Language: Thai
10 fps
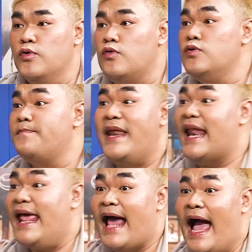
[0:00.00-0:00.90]
กูเป็น
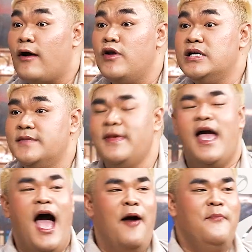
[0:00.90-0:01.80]
อะไรนะคะกูลืม
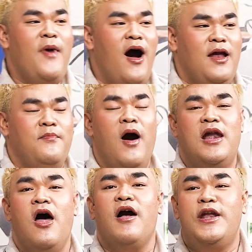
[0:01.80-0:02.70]
หมอน
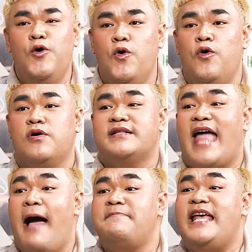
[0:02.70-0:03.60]
รองกระดูก
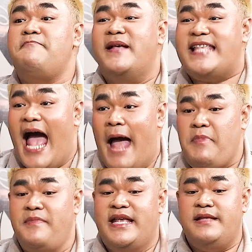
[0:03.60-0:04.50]
ทับเส้นประสาท
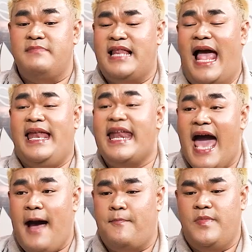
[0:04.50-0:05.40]
มันมีหลายระ
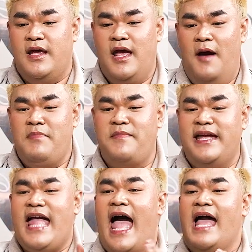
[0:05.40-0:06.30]
ดับมันมี
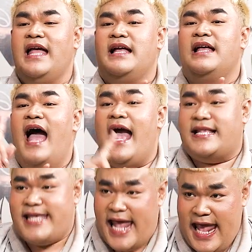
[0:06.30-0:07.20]
ทั้งอัก
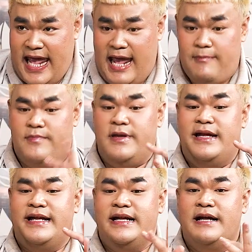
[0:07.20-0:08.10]
เสบ
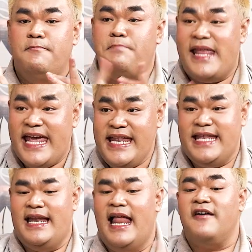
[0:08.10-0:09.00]
ปริ้น
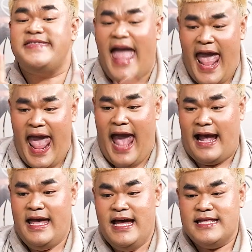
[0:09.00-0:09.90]
แล้วก็แตก
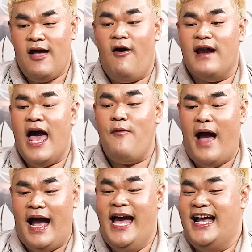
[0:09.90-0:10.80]
แต่ของเราอ่ะ